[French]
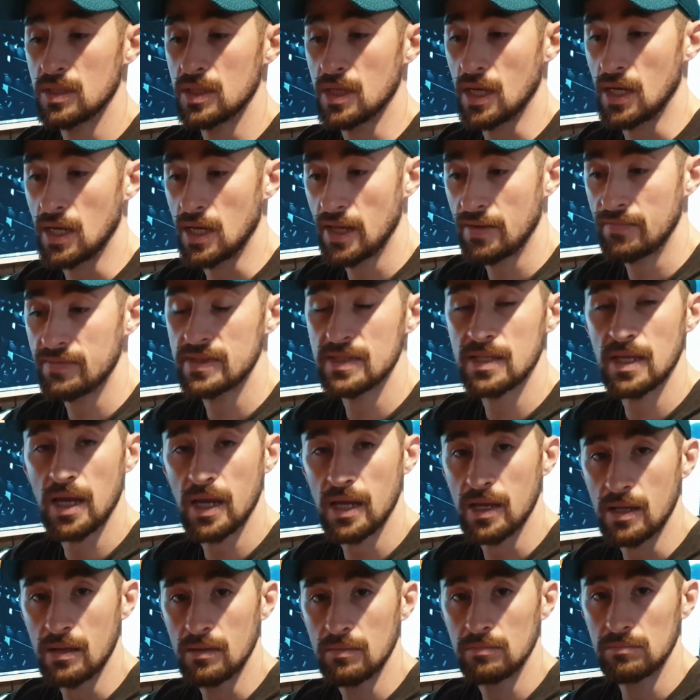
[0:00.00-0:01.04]
qui a un
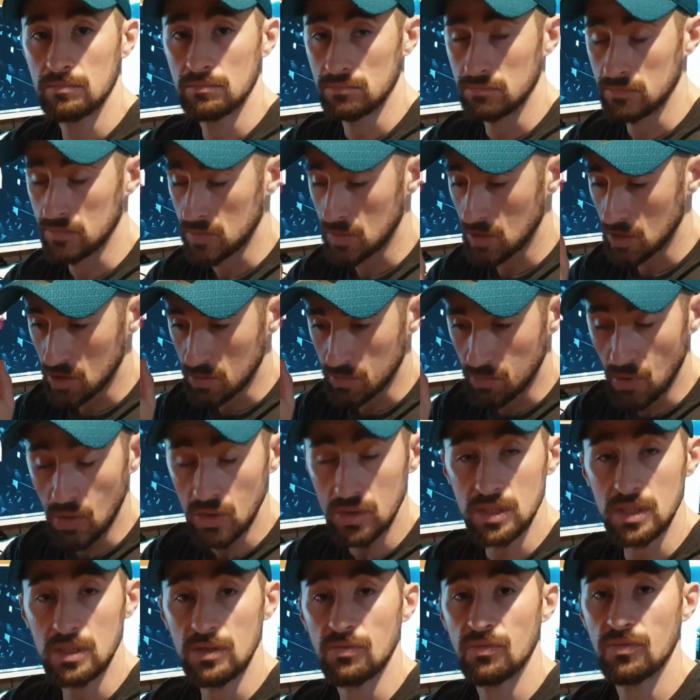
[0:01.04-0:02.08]
lifestyle
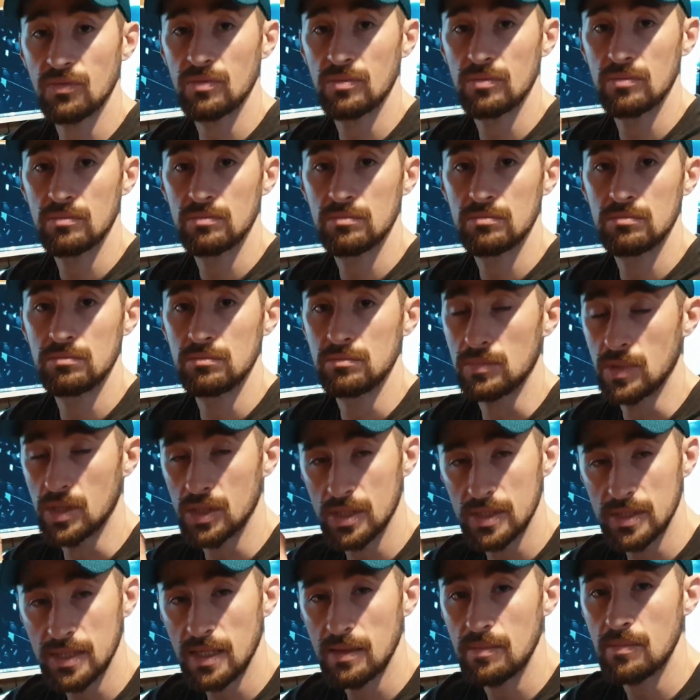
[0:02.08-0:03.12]
sportif,
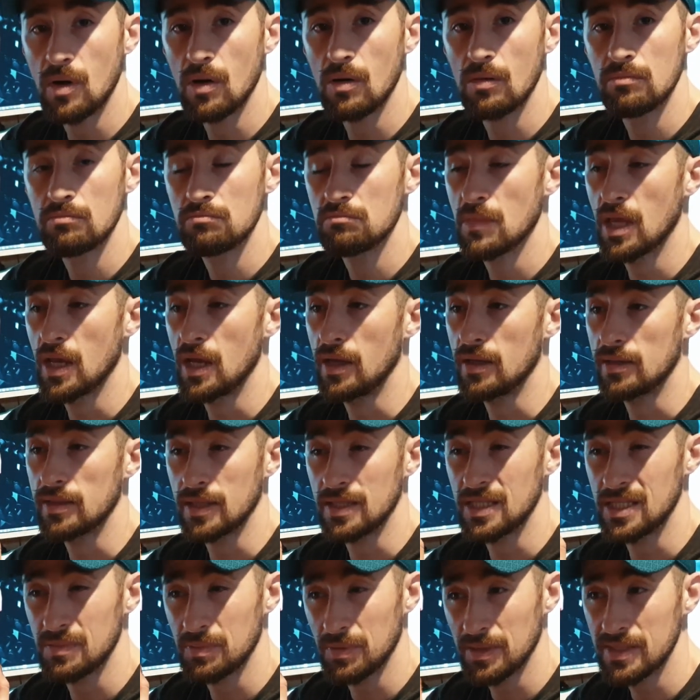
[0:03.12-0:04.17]
mange sainement, est à
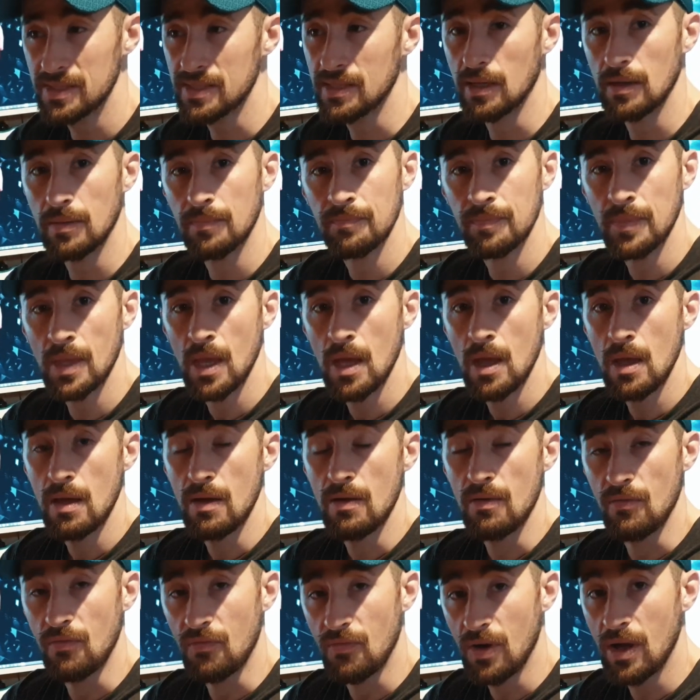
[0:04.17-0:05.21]
d'esprit sain,
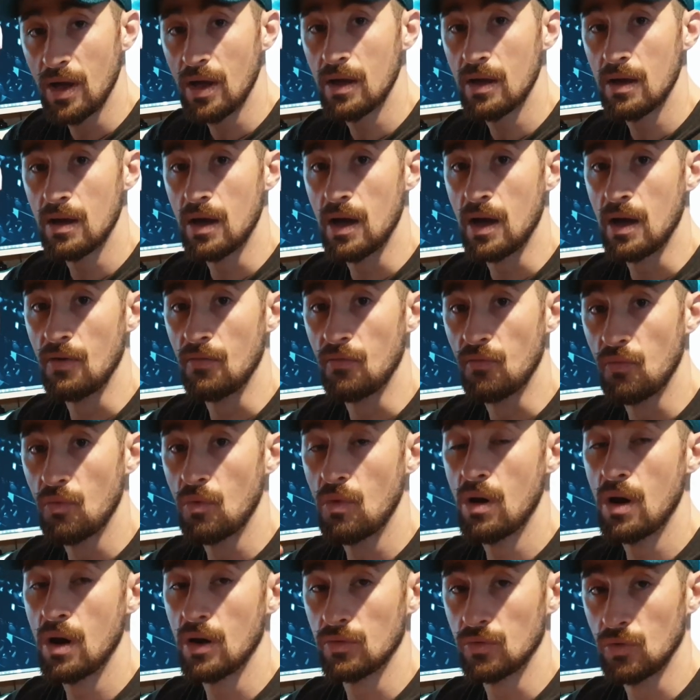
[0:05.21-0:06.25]
va
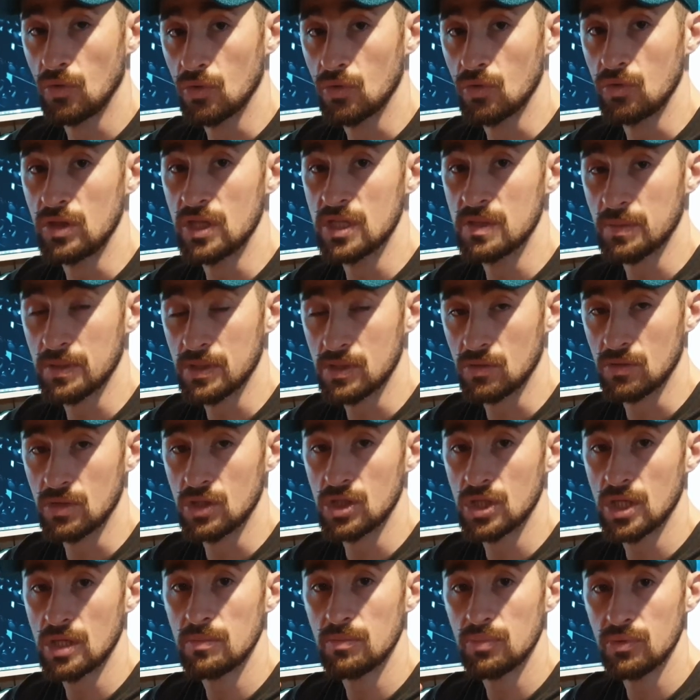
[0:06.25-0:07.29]
avoir donc une expression des
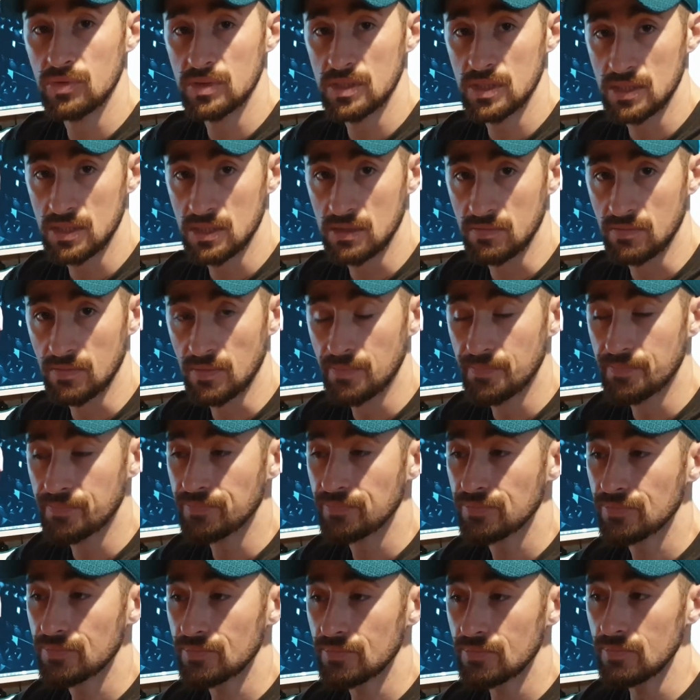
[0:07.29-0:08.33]
gènes positive.
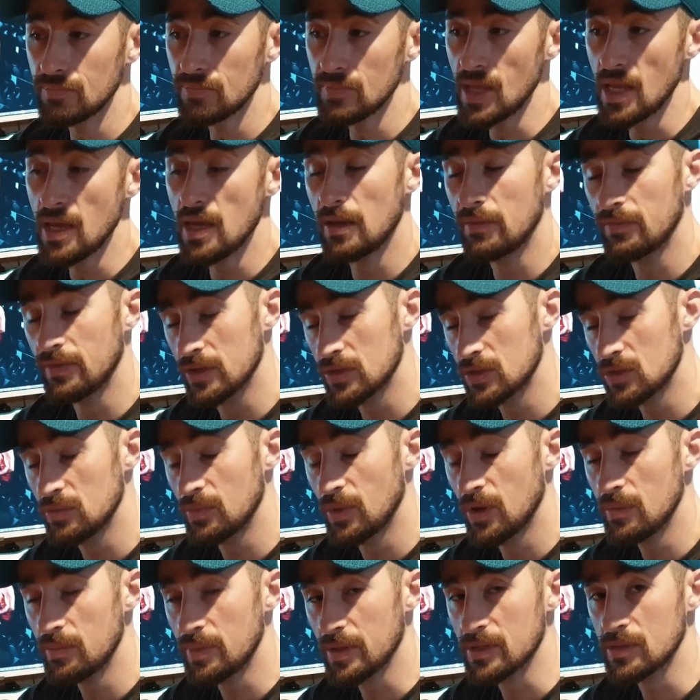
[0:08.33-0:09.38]
Et
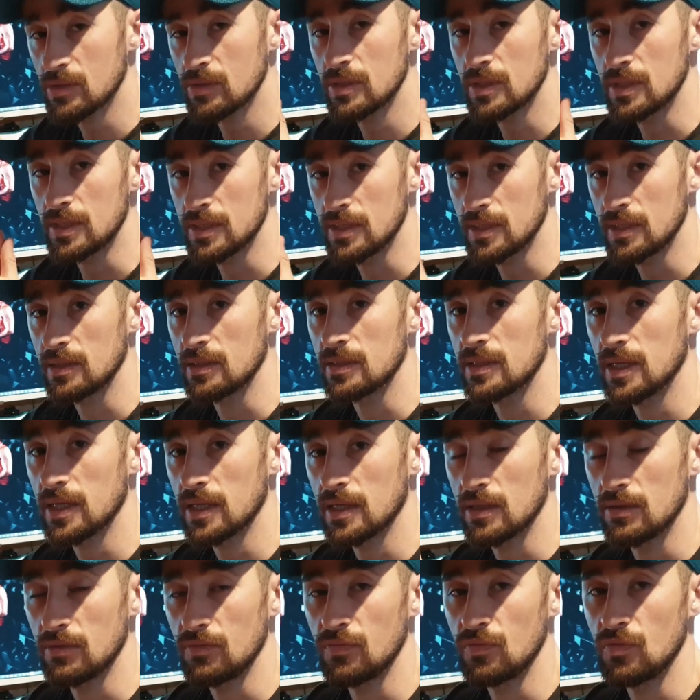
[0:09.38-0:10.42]
inversement, une personne qui est
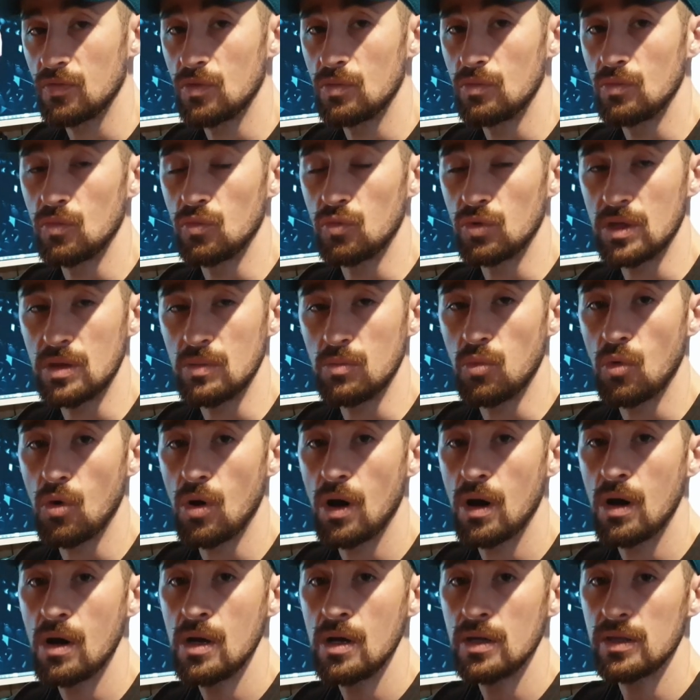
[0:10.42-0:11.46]
sédentaire, qui fume, qui
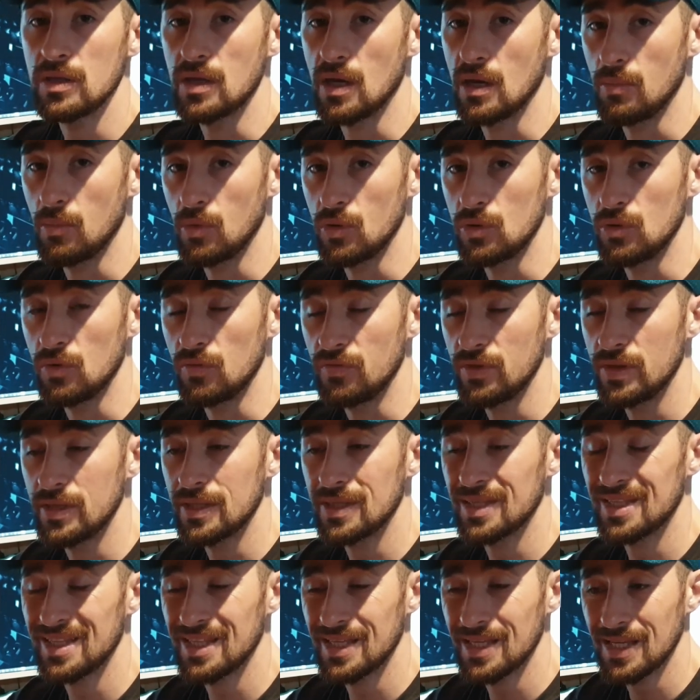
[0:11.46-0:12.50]
boit, qui a un mode de vie
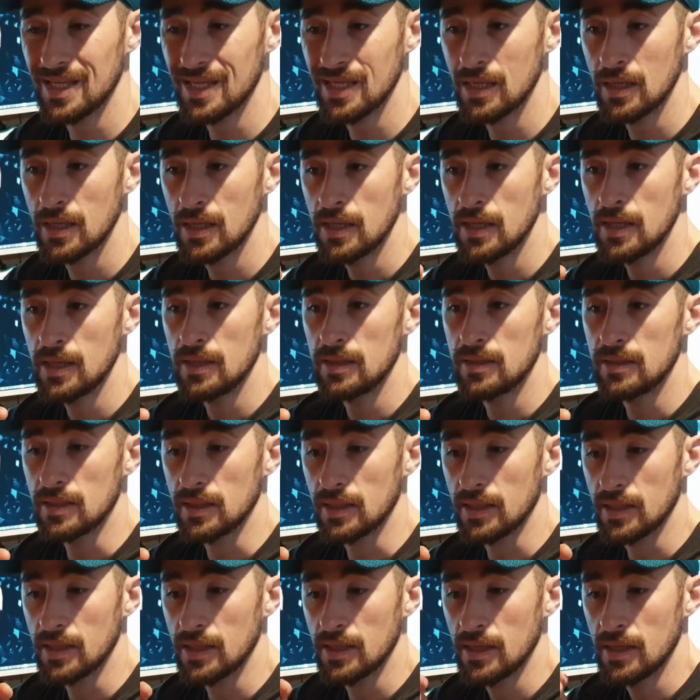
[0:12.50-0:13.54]
très,
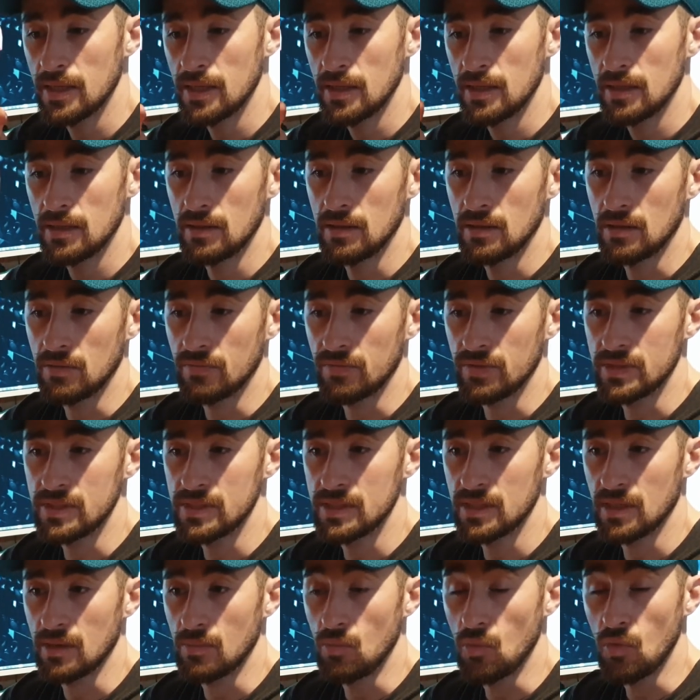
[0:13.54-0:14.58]
très, euh, on va
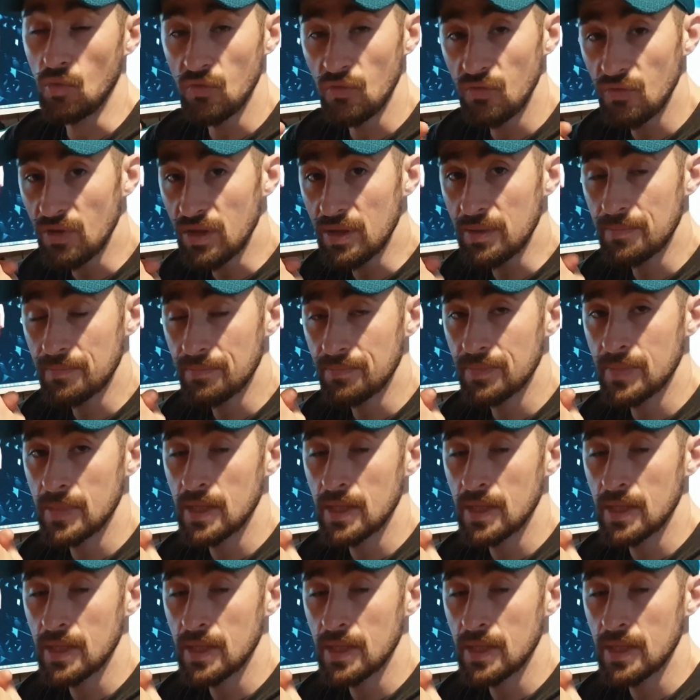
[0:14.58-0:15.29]
dire, mauvais,